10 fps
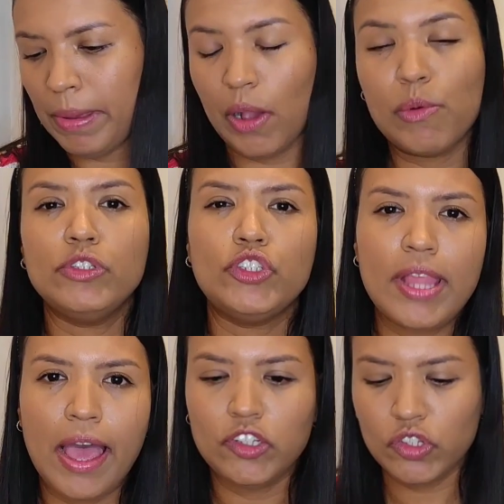Pela
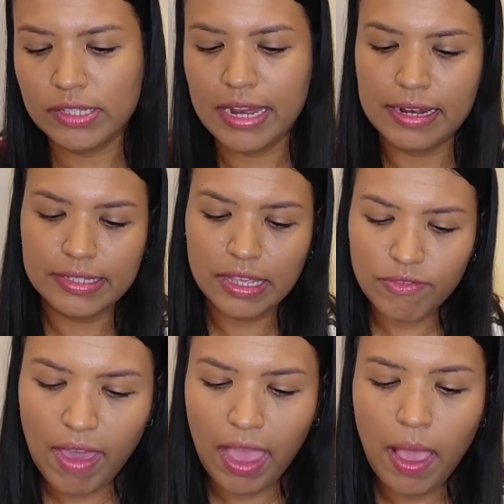quantidade de estrelas
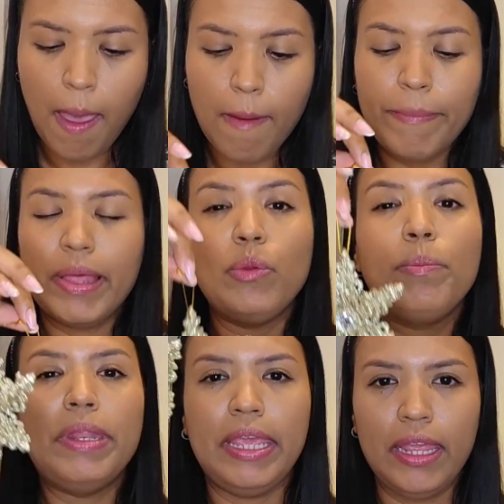que vem, pelo
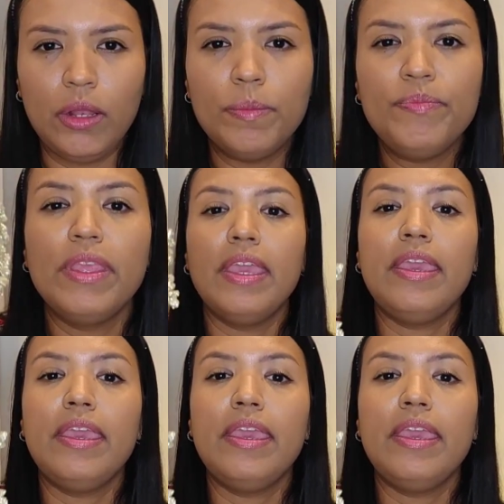brilho.